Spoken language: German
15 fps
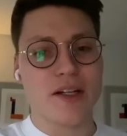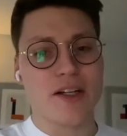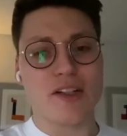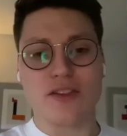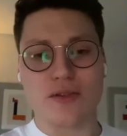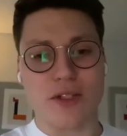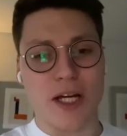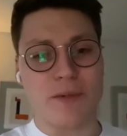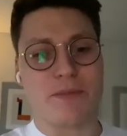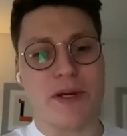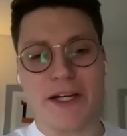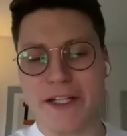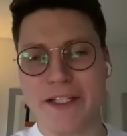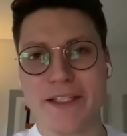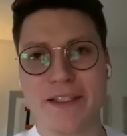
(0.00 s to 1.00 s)
so ein
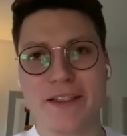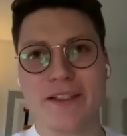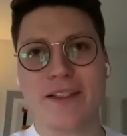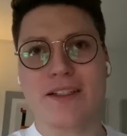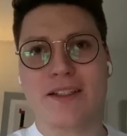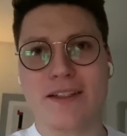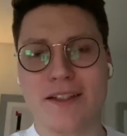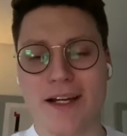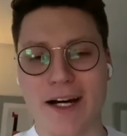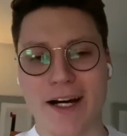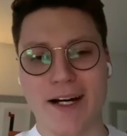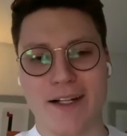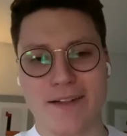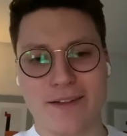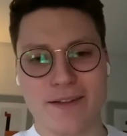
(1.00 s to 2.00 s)
Appell, eine
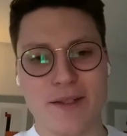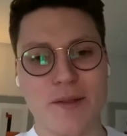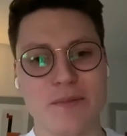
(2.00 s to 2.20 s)
Art